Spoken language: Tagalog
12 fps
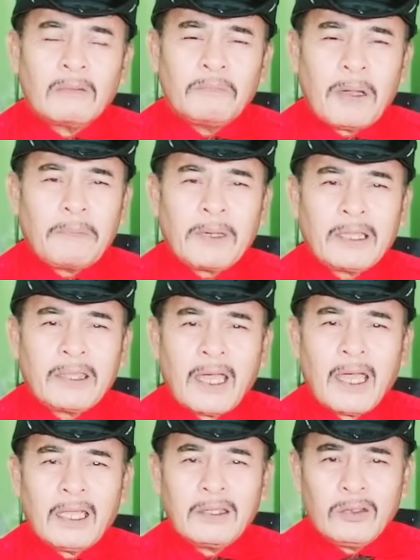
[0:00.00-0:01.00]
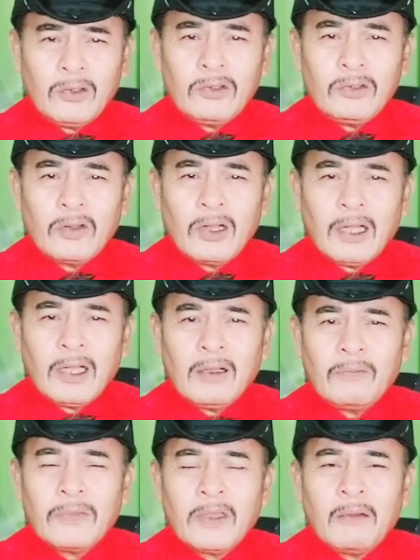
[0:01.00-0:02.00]
paparadahan nyo yung uh,
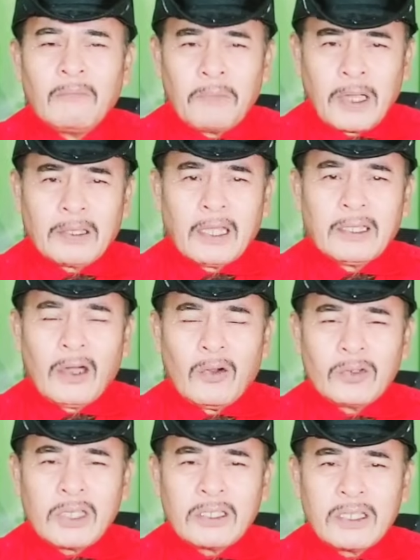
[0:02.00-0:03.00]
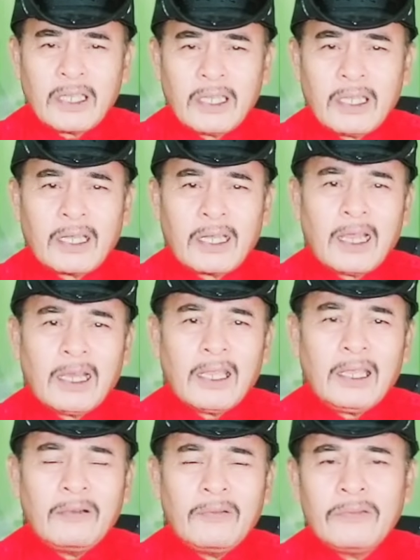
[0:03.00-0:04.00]
pagdadausan sana ng
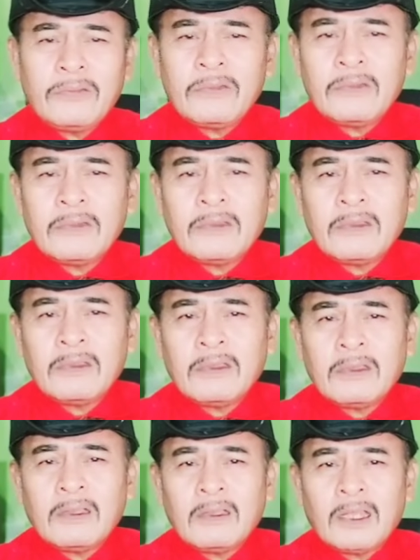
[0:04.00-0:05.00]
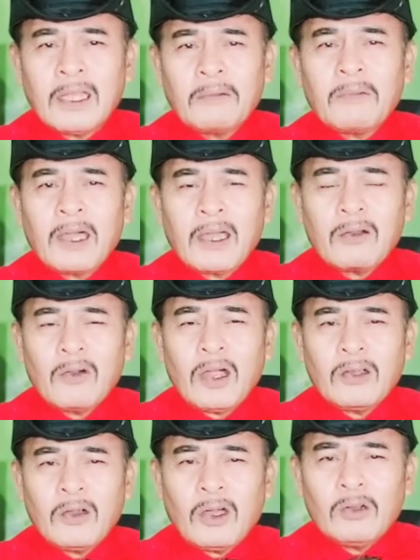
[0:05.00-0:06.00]
rally ng mga kung
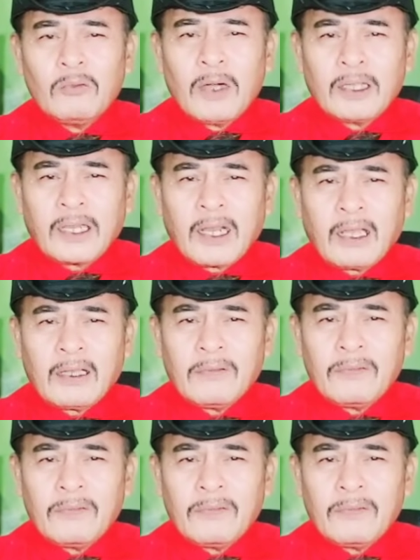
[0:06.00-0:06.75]
ano-anong mga truck.